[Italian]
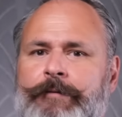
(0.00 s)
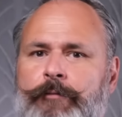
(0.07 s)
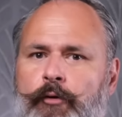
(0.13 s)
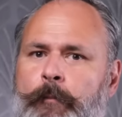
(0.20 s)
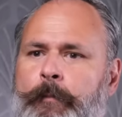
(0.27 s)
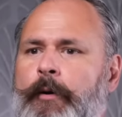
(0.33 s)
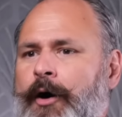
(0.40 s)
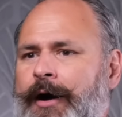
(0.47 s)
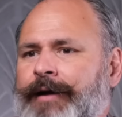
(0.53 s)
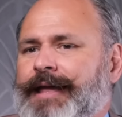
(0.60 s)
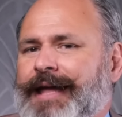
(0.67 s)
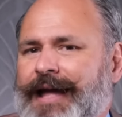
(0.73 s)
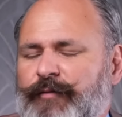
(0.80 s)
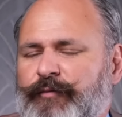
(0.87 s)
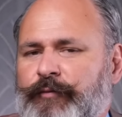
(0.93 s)
un po'
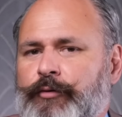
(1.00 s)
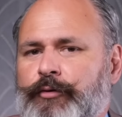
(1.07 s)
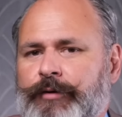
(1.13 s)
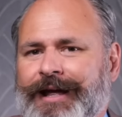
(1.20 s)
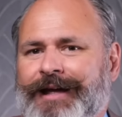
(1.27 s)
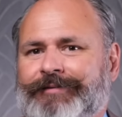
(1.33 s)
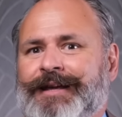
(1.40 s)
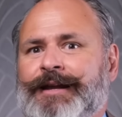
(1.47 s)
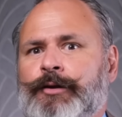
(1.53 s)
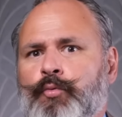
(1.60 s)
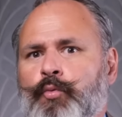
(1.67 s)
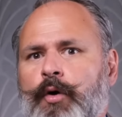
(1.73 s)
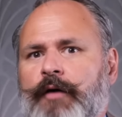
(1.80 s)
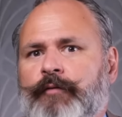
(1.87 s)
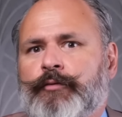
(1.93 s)
anche cafone del
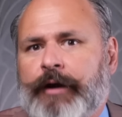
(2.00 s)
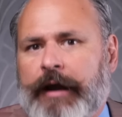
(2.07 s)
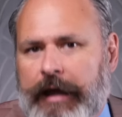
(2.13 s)
nuovo